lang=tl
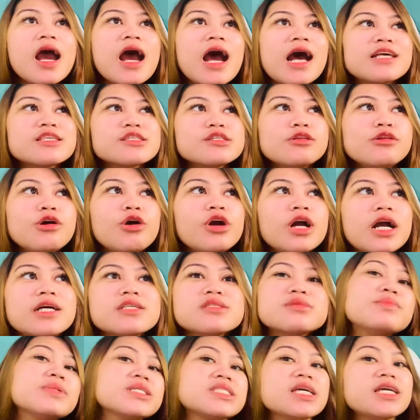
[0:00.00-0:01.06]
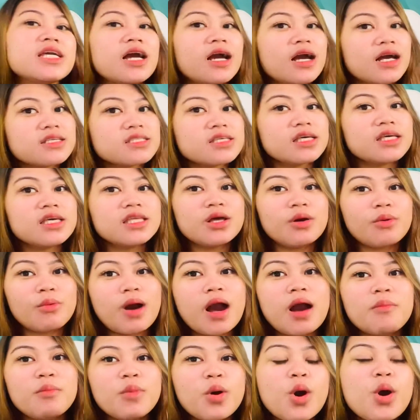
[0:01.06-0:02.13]
As long as masaya ka sa
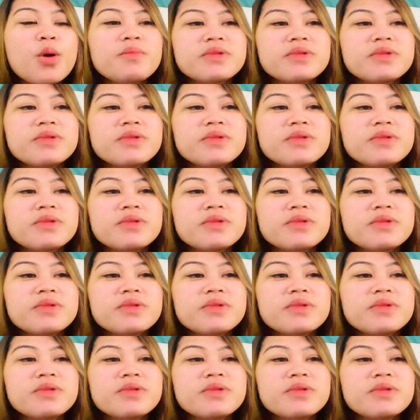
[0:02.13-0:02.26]
ginawa mo,